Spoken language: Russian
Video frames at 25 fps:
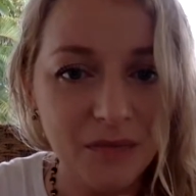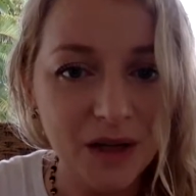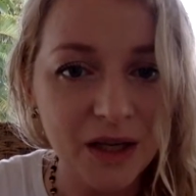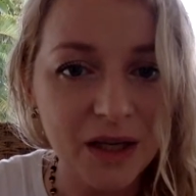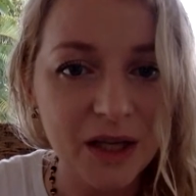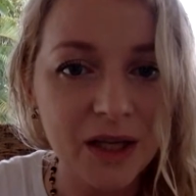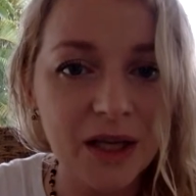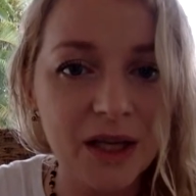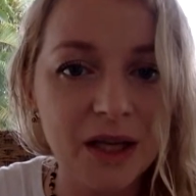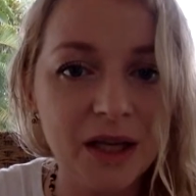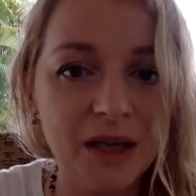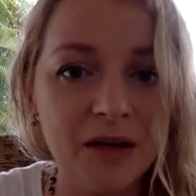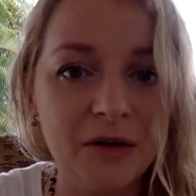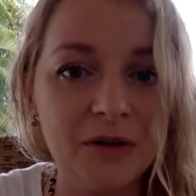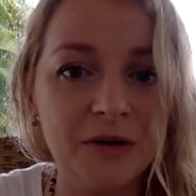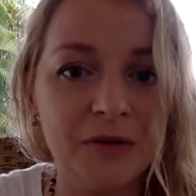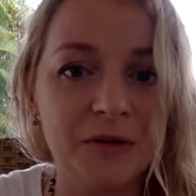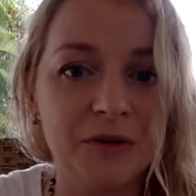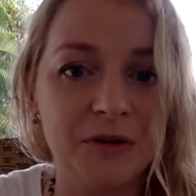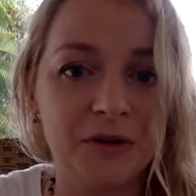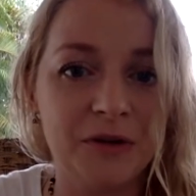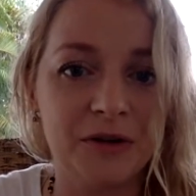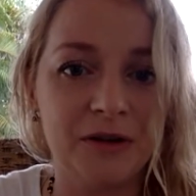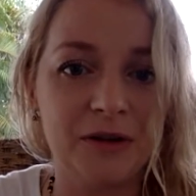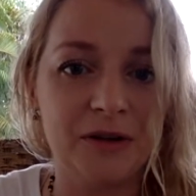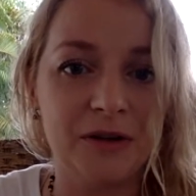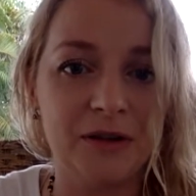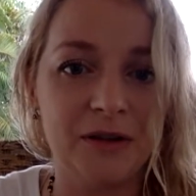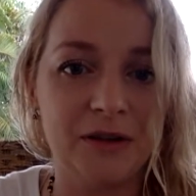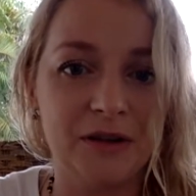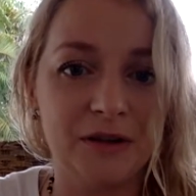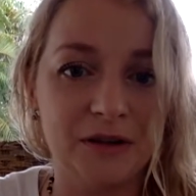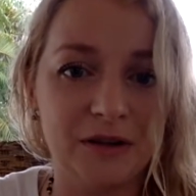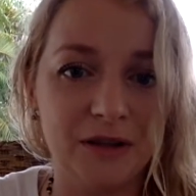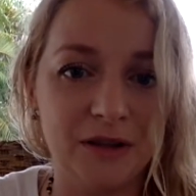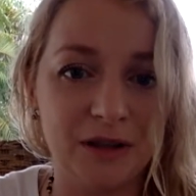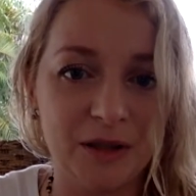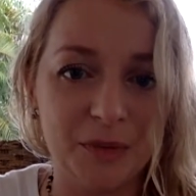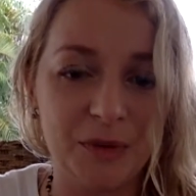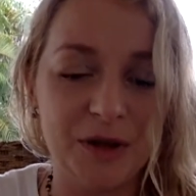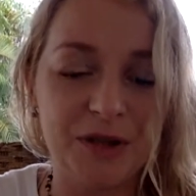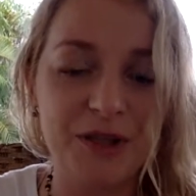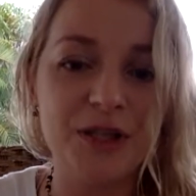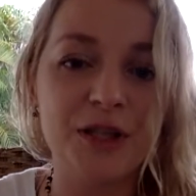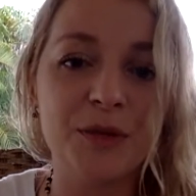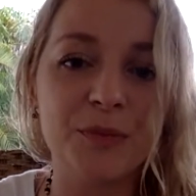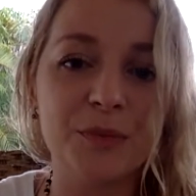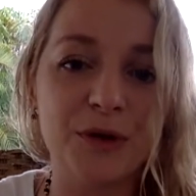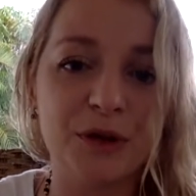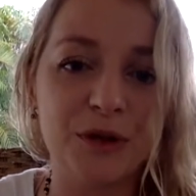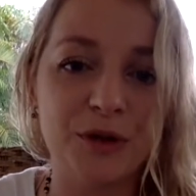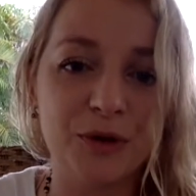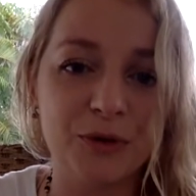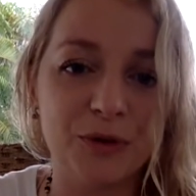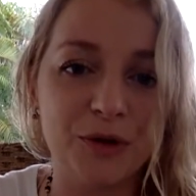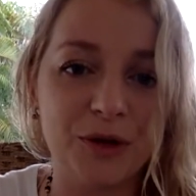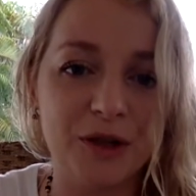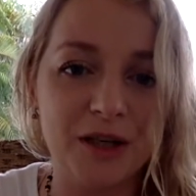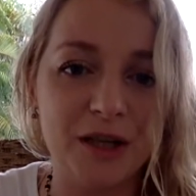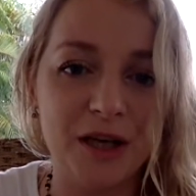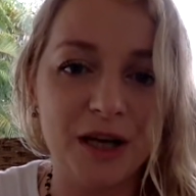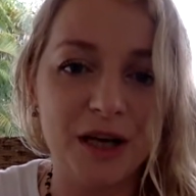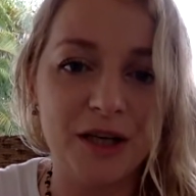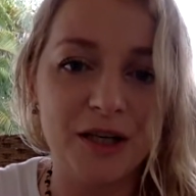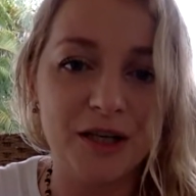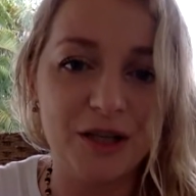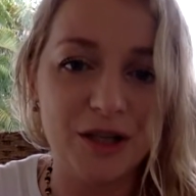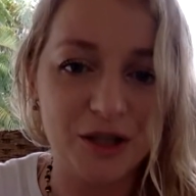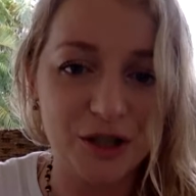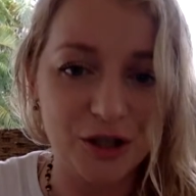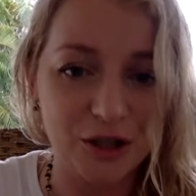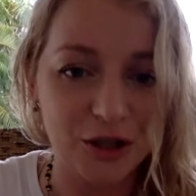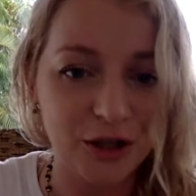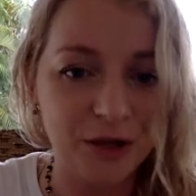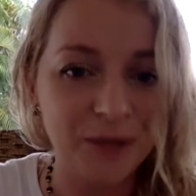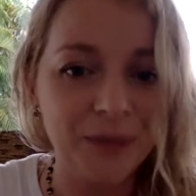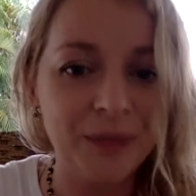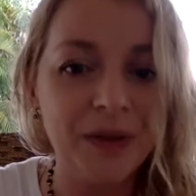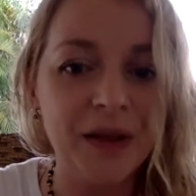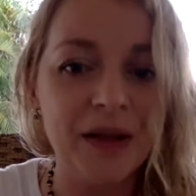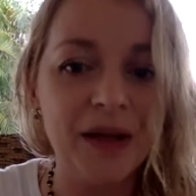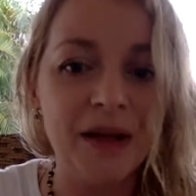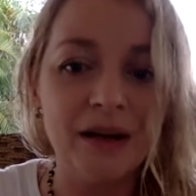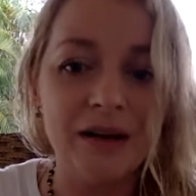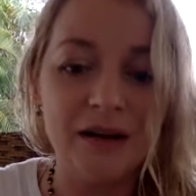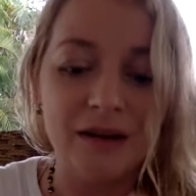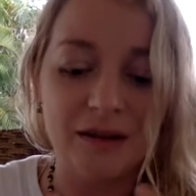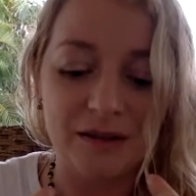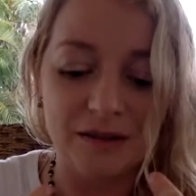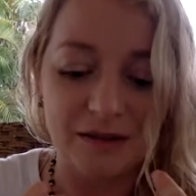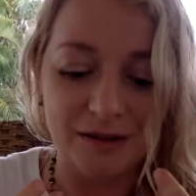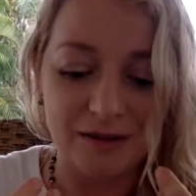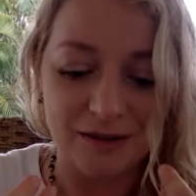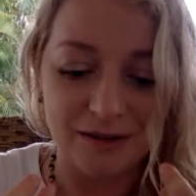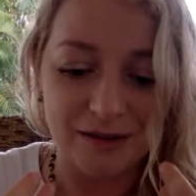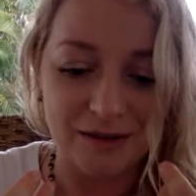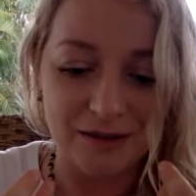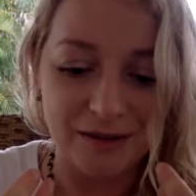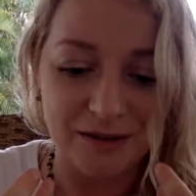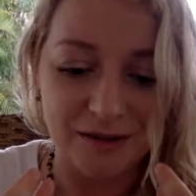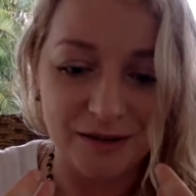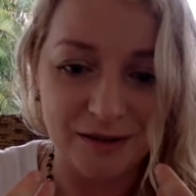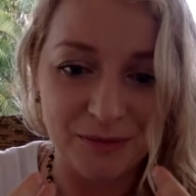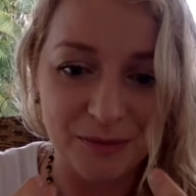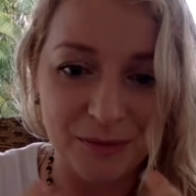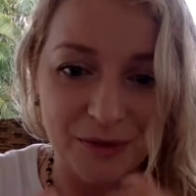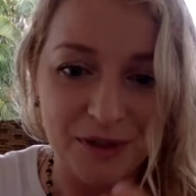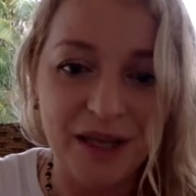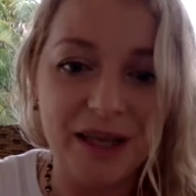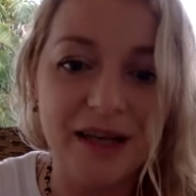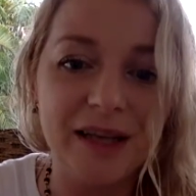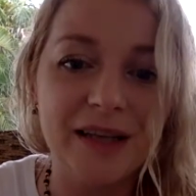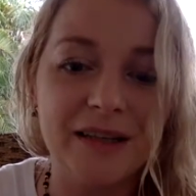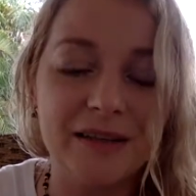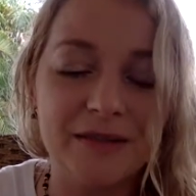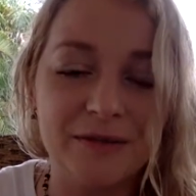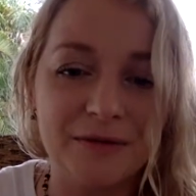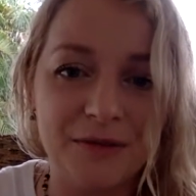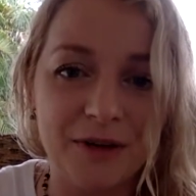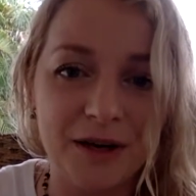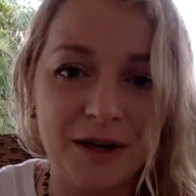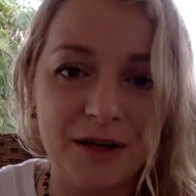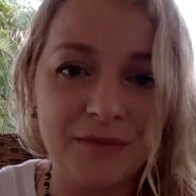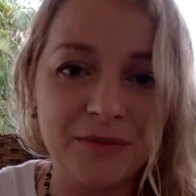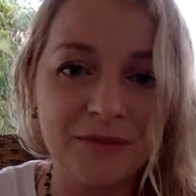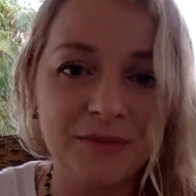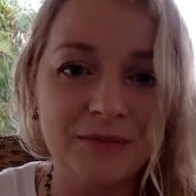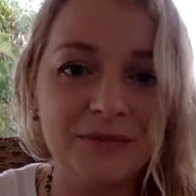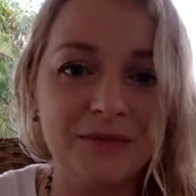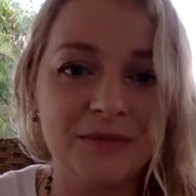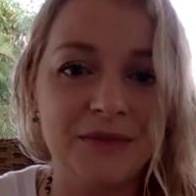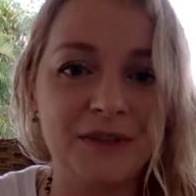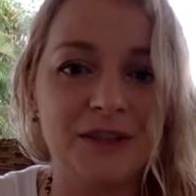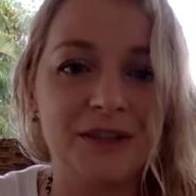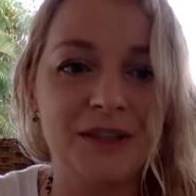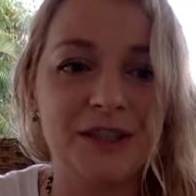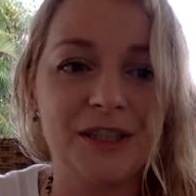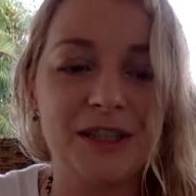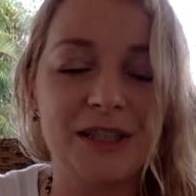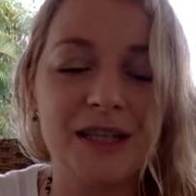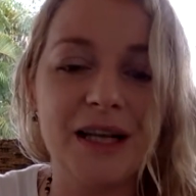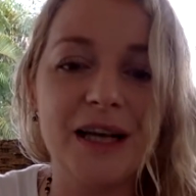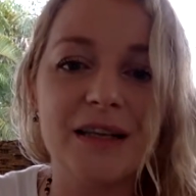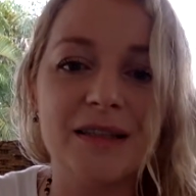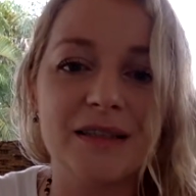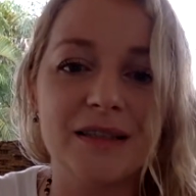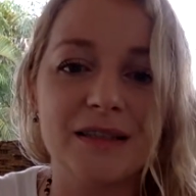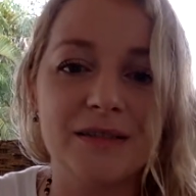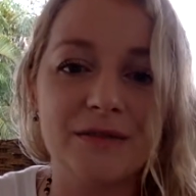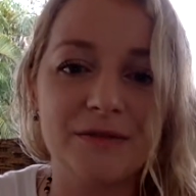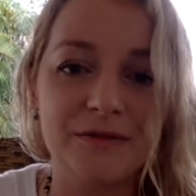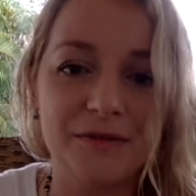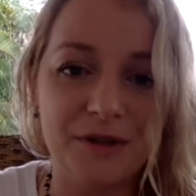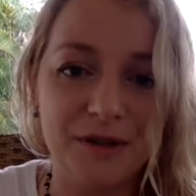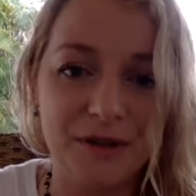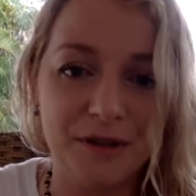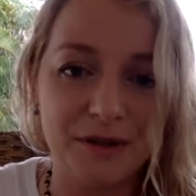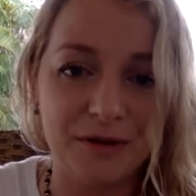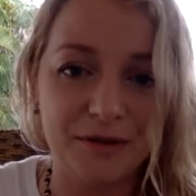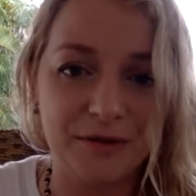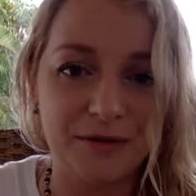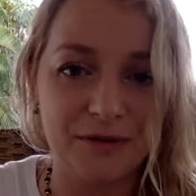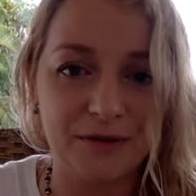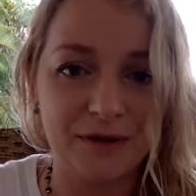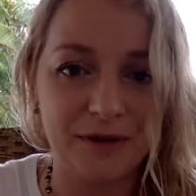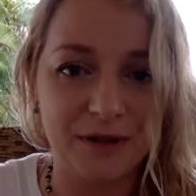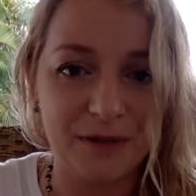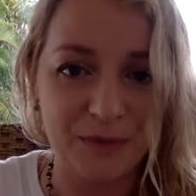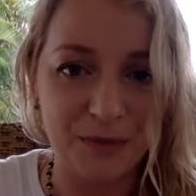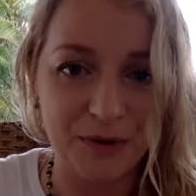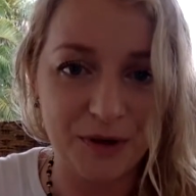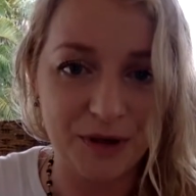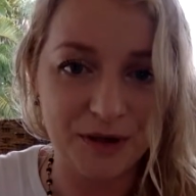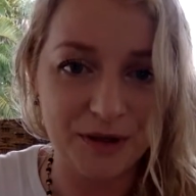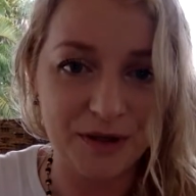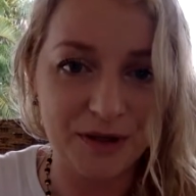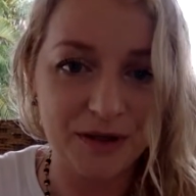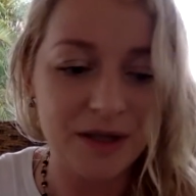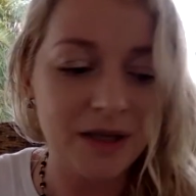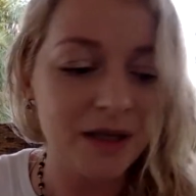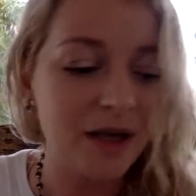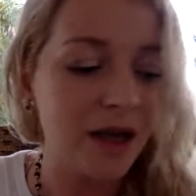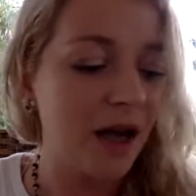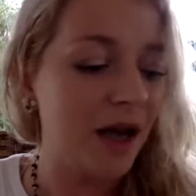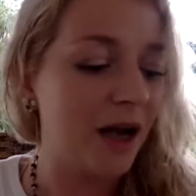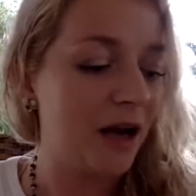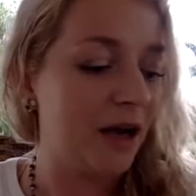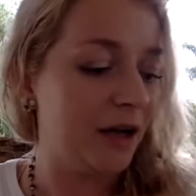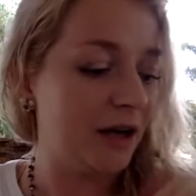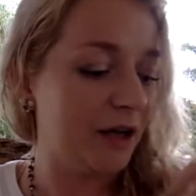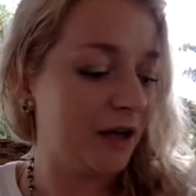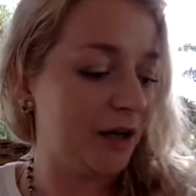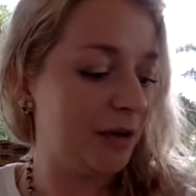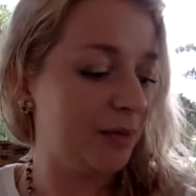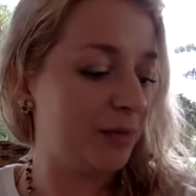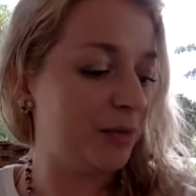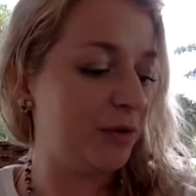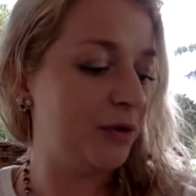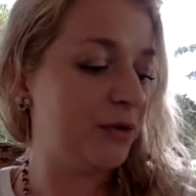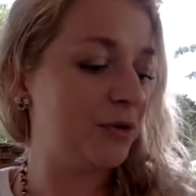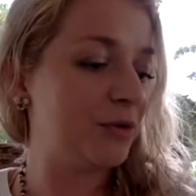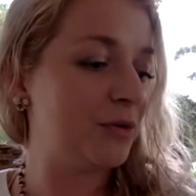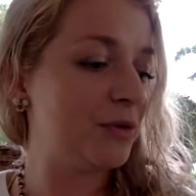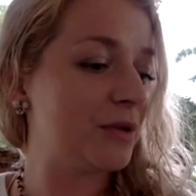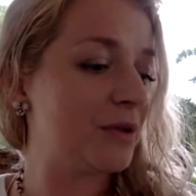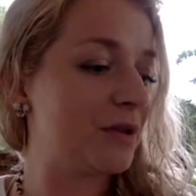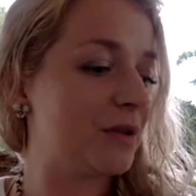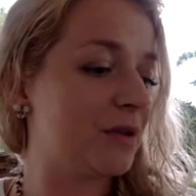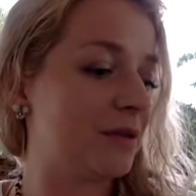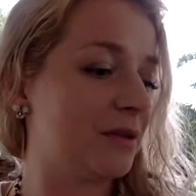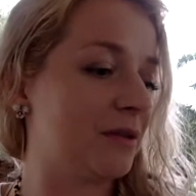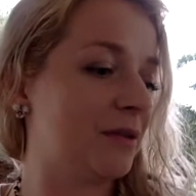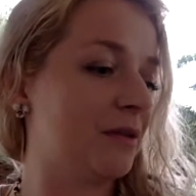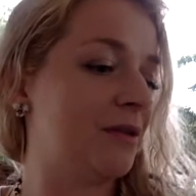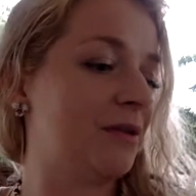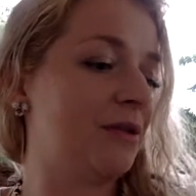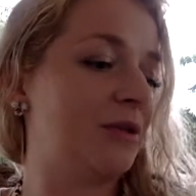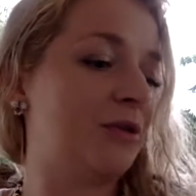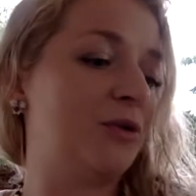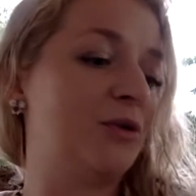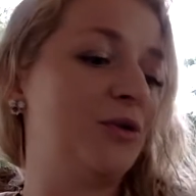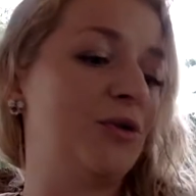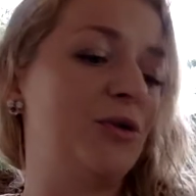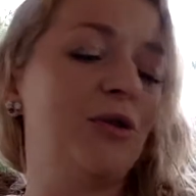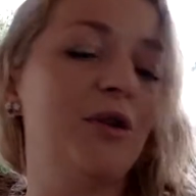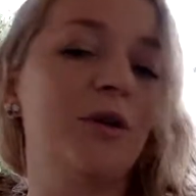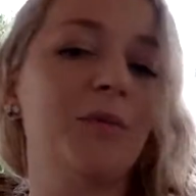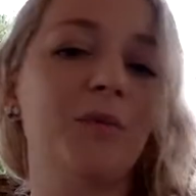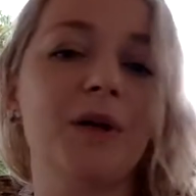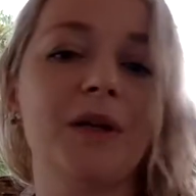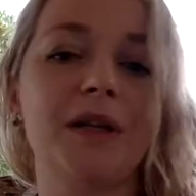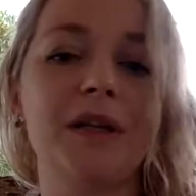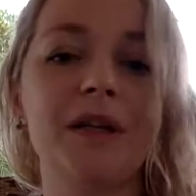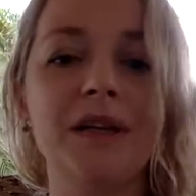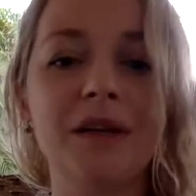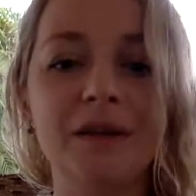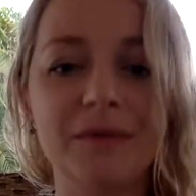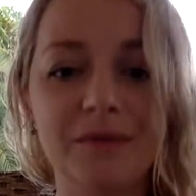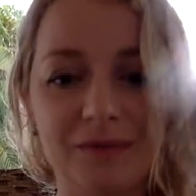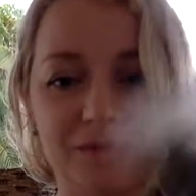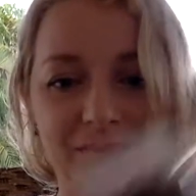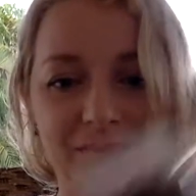И это причина, по которой я решила подарить вам 16 видов специй и плюс э, сушеные плоды